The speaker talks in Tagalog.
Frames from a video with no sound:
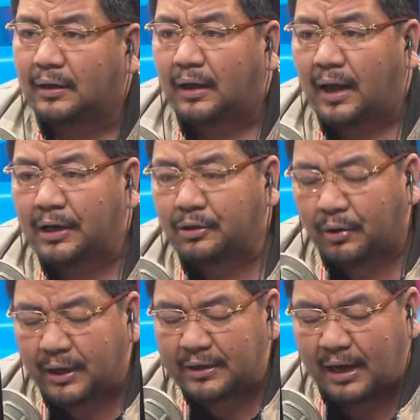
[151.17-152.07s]
ay
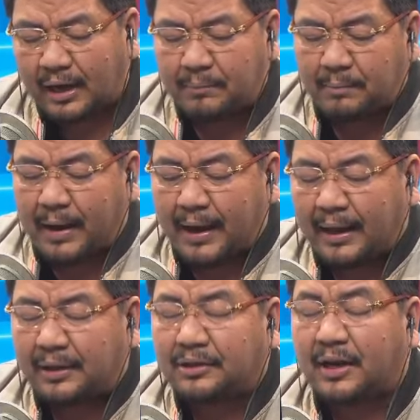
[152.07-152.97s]
yung kanyang
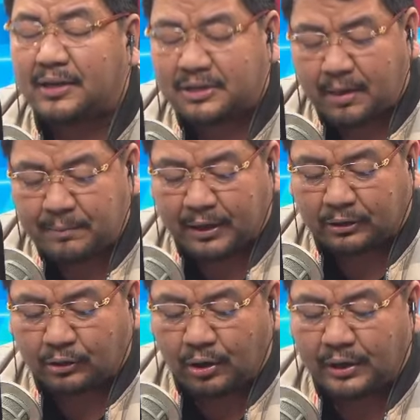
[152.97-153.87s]
kababayan dyan sa
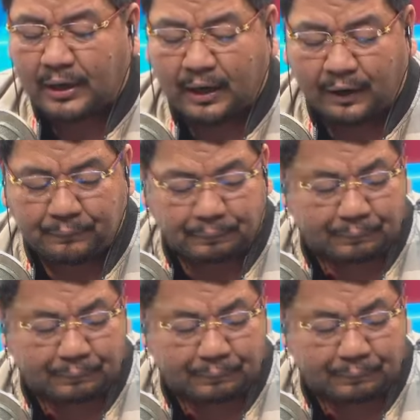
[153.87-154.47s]
Victoria